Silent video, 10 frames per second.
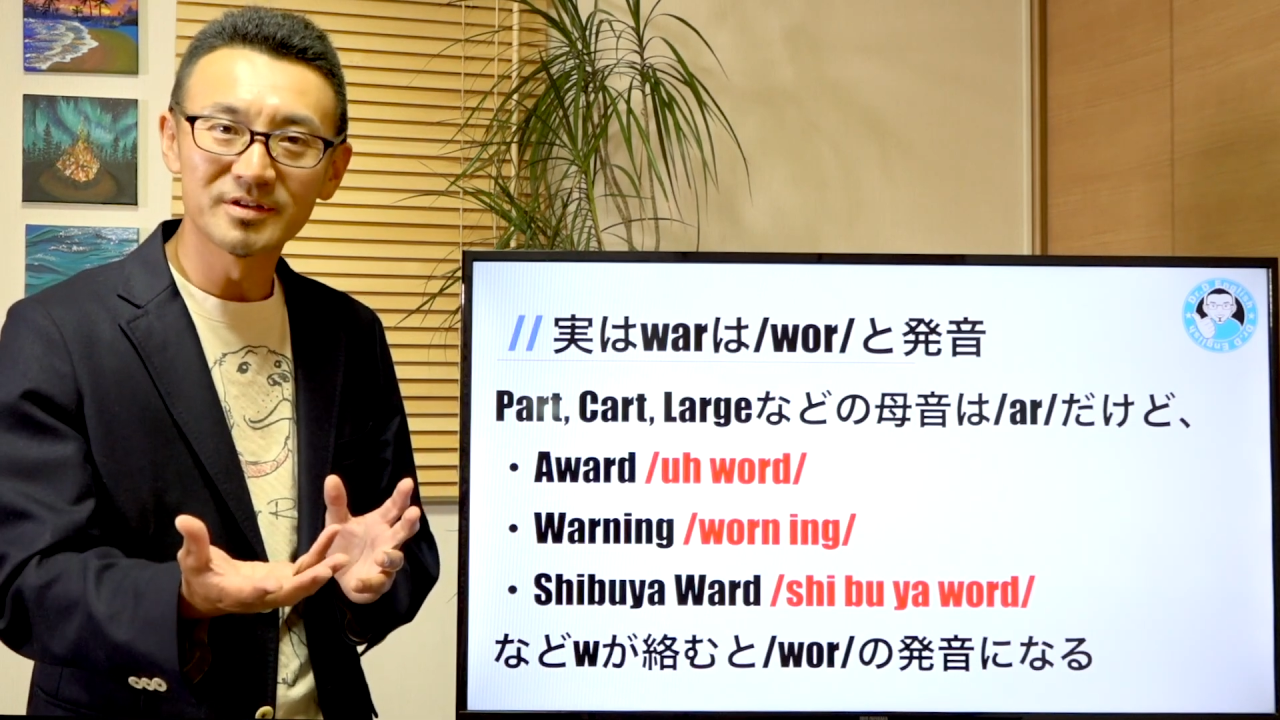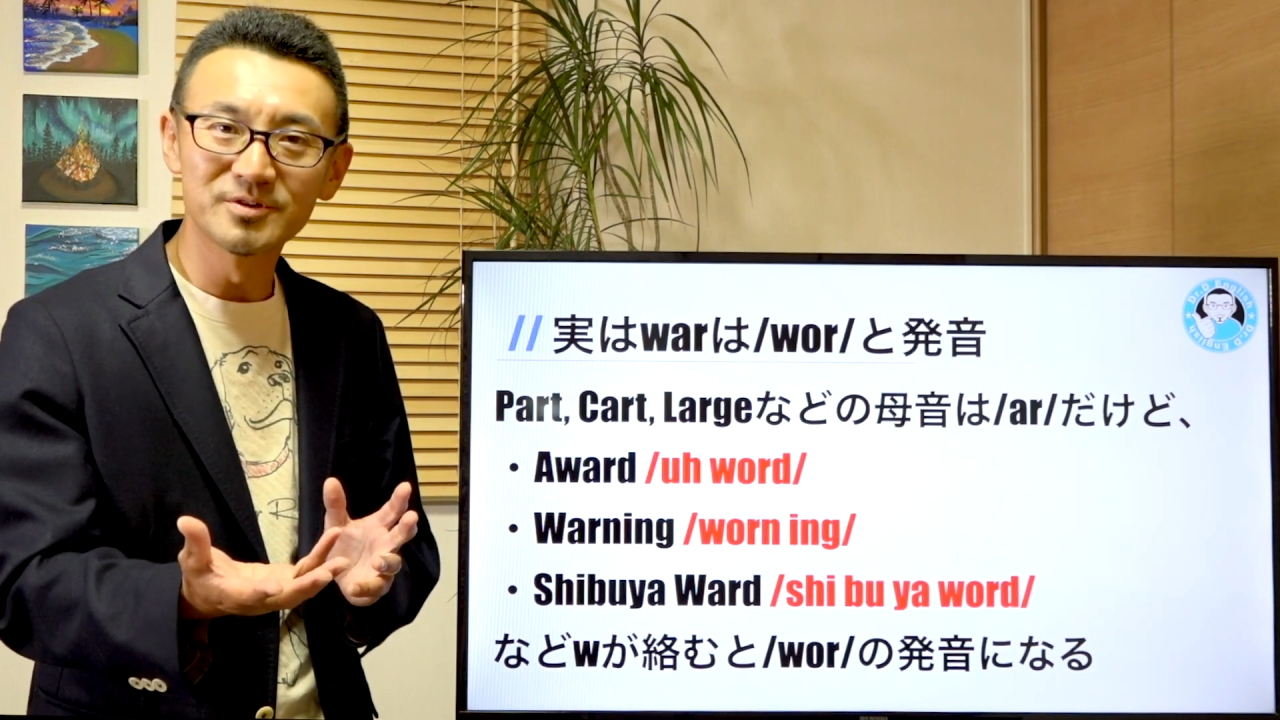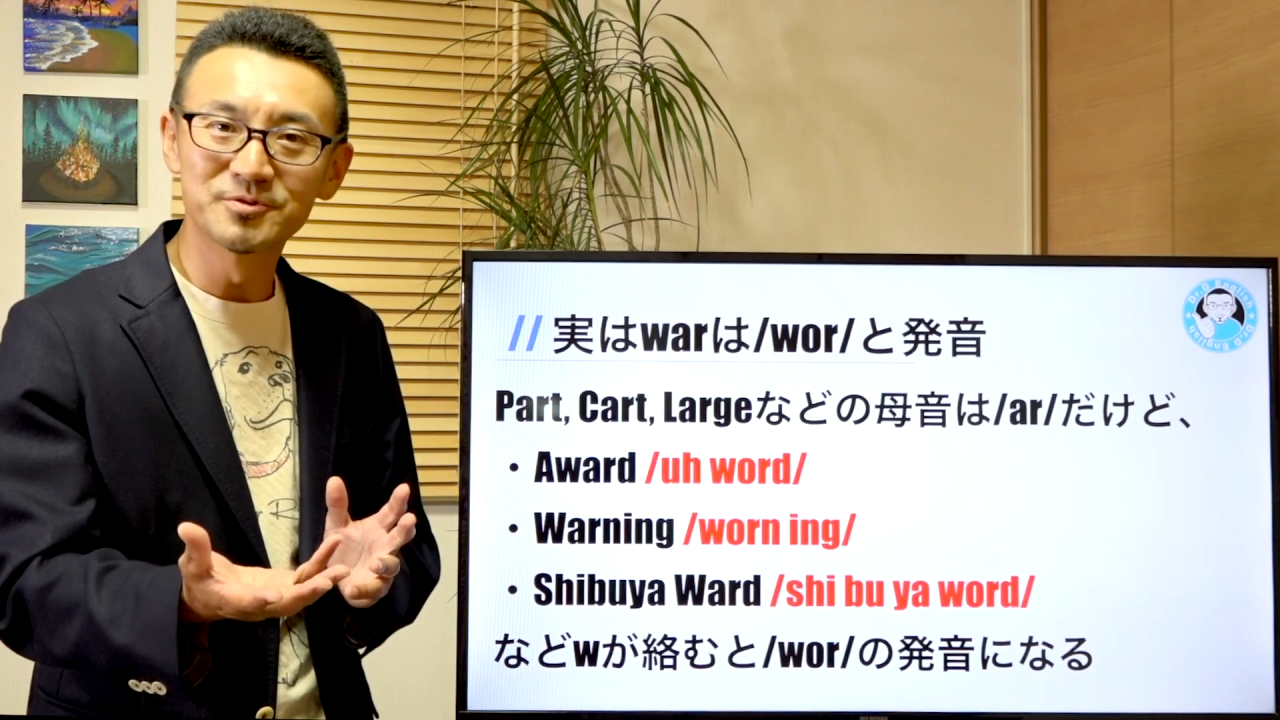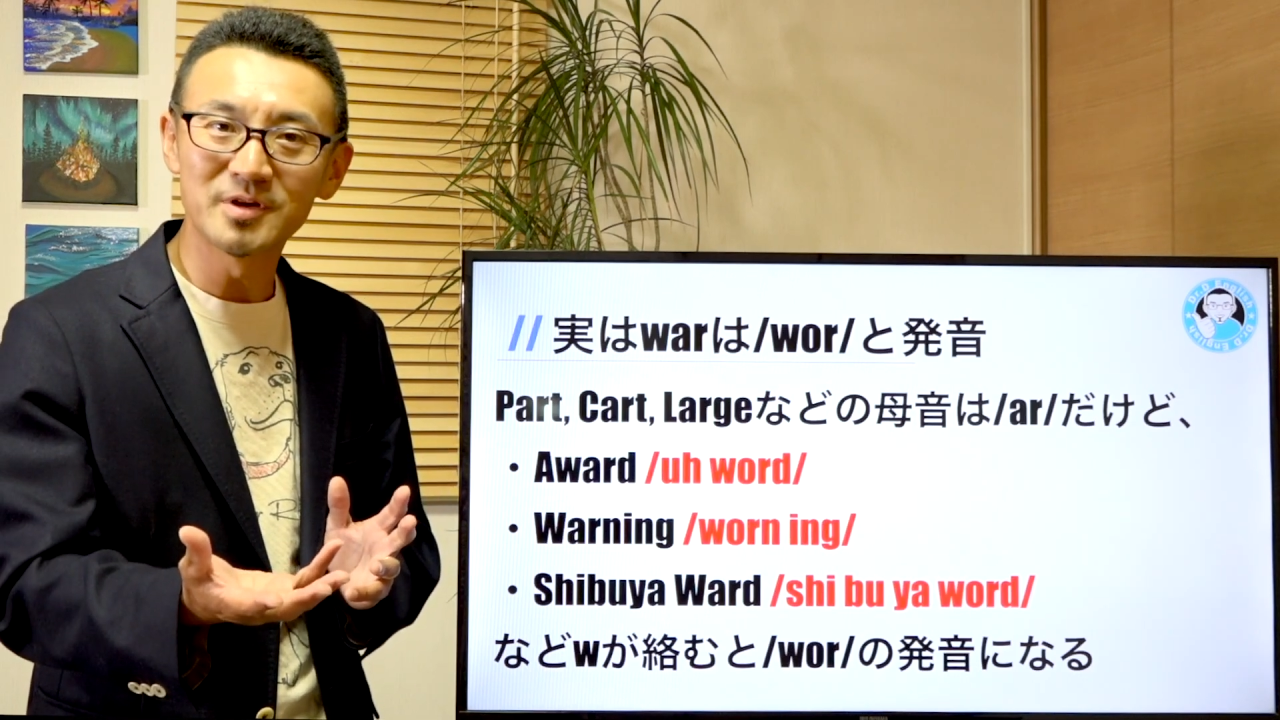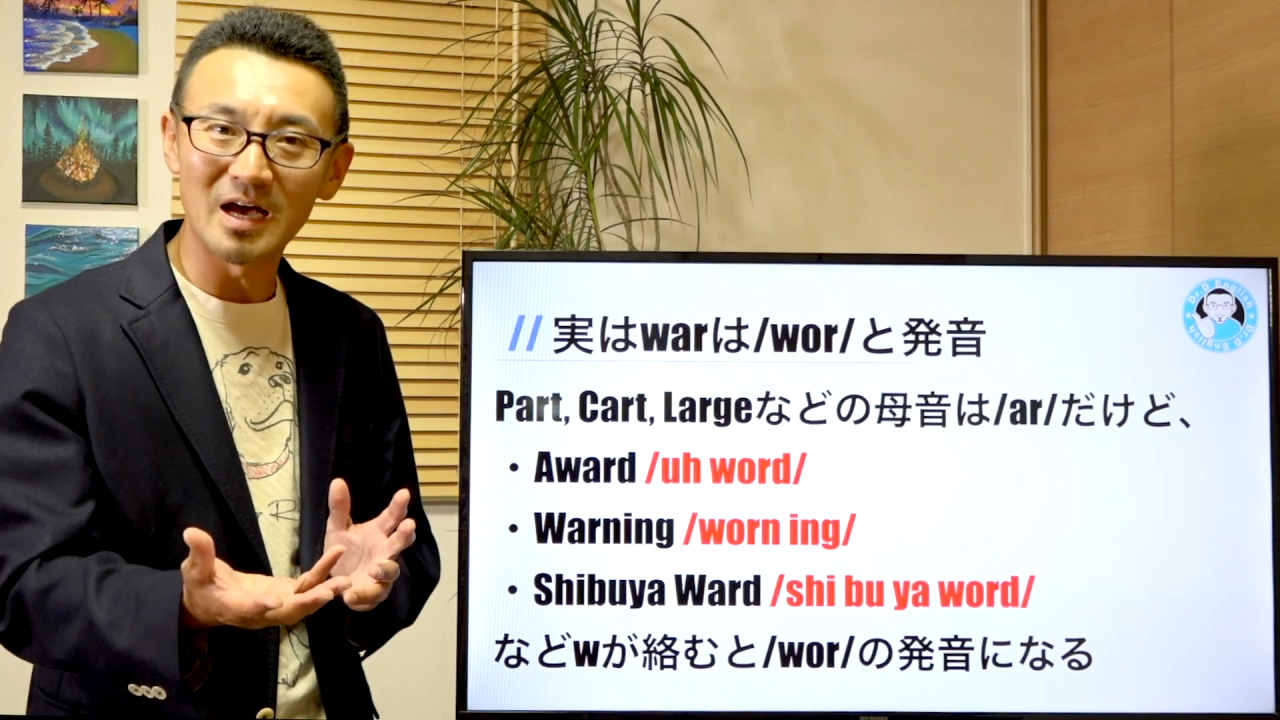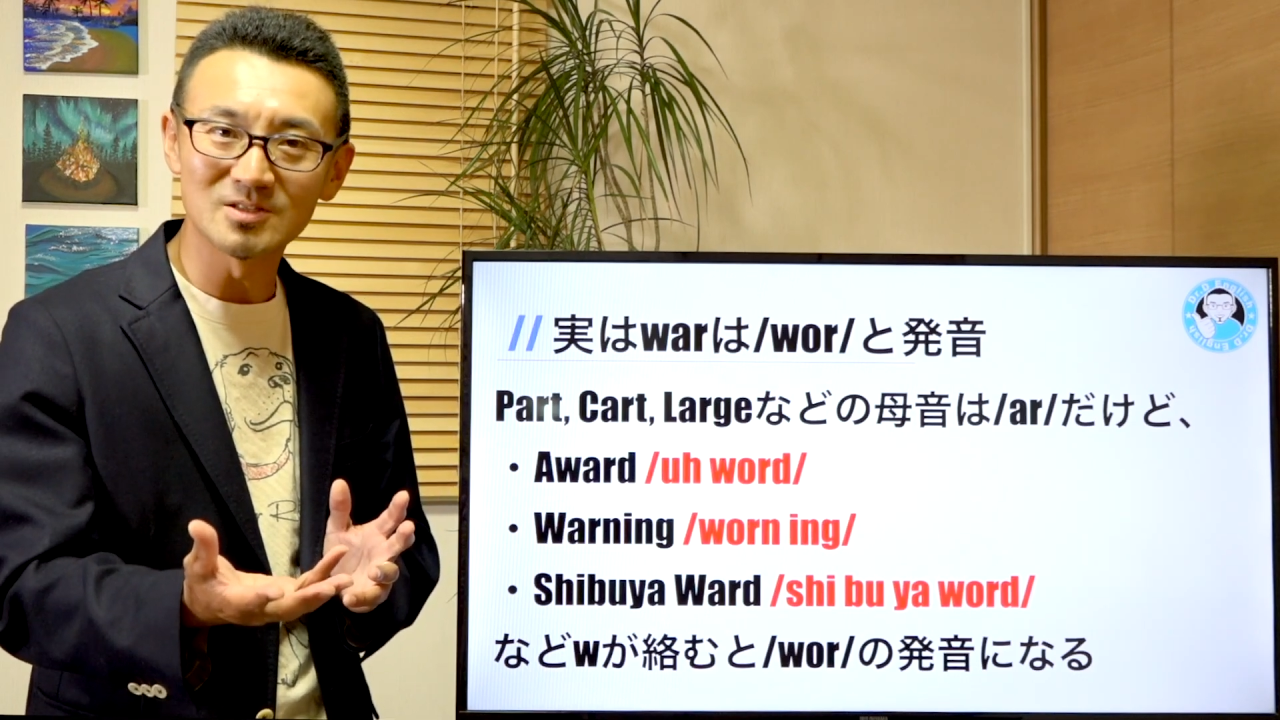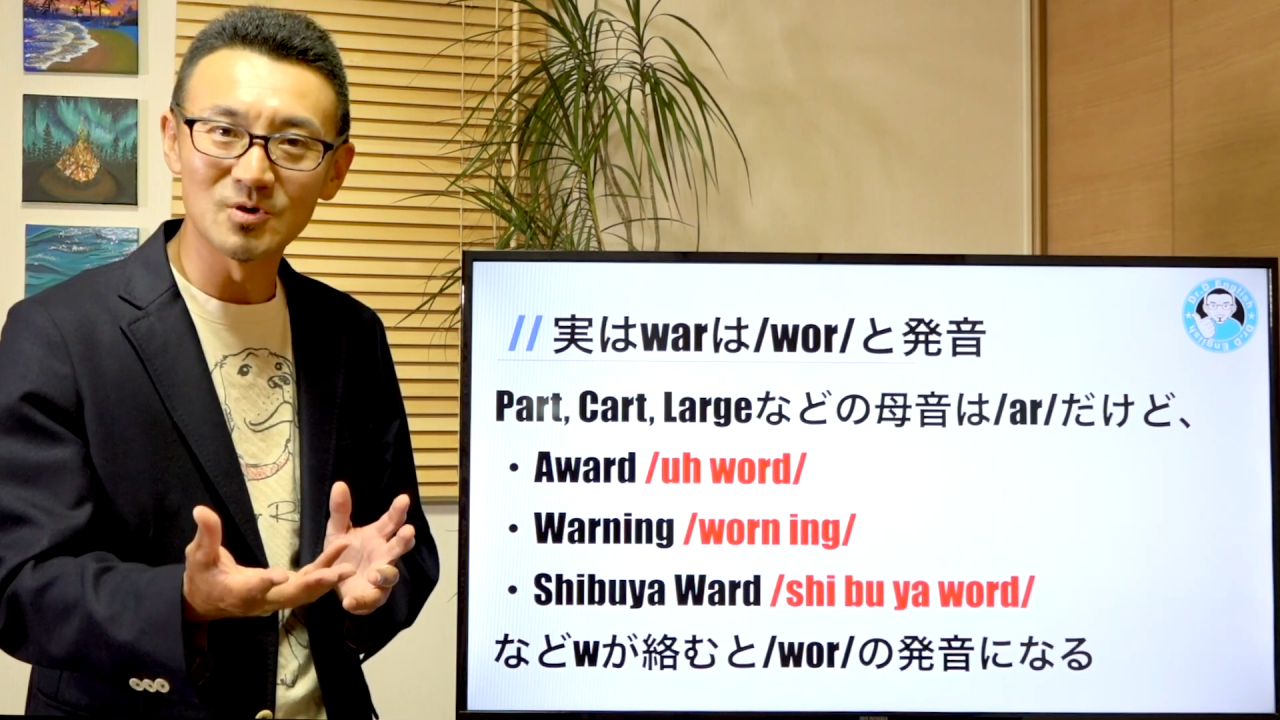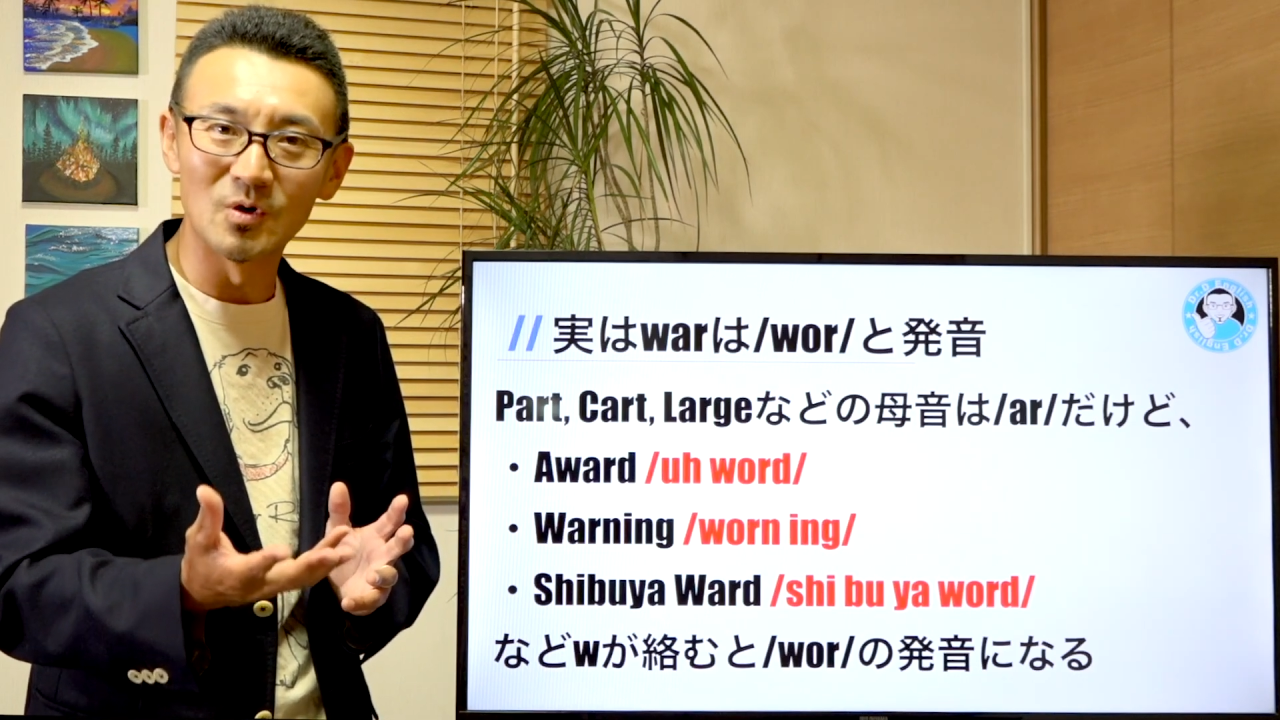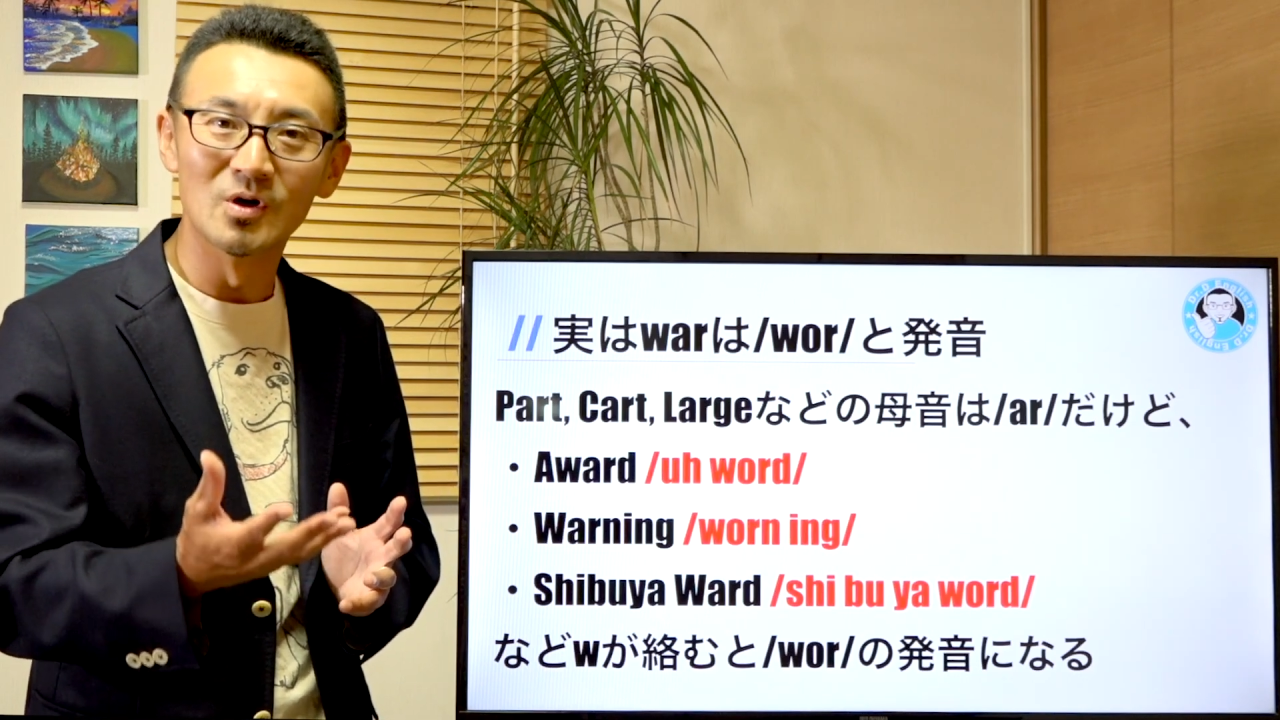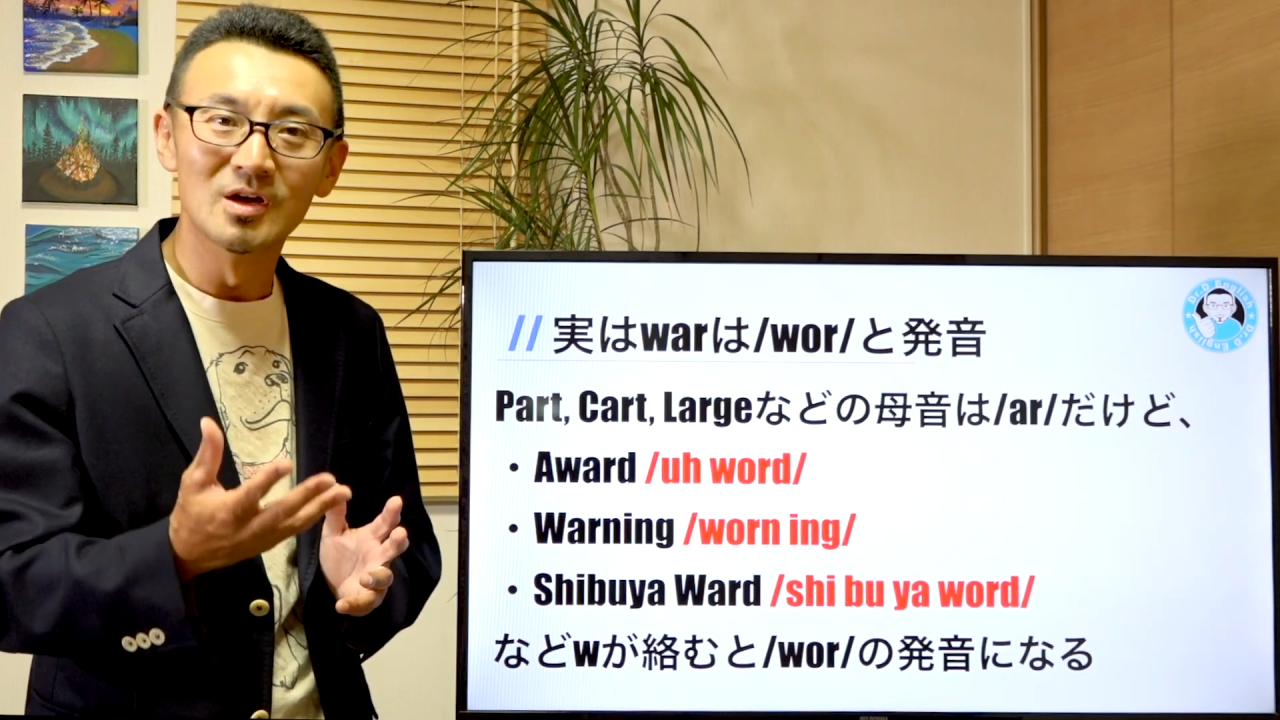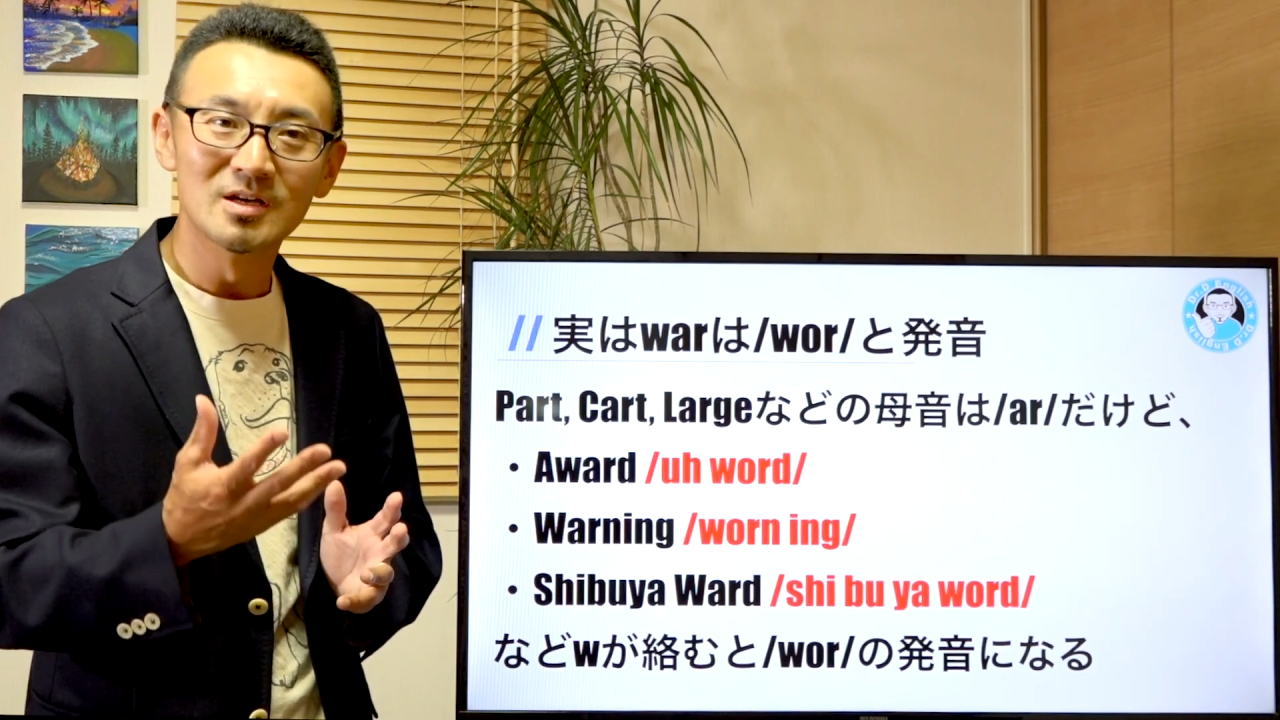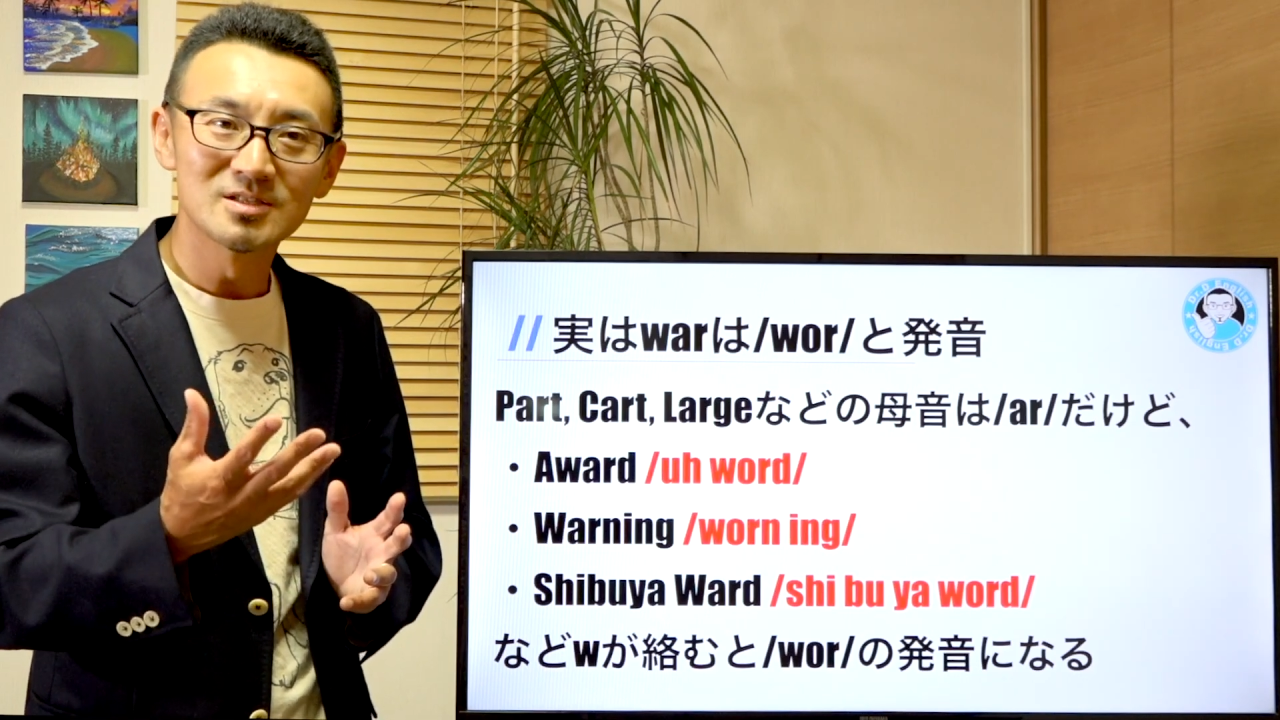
ていうふうに発音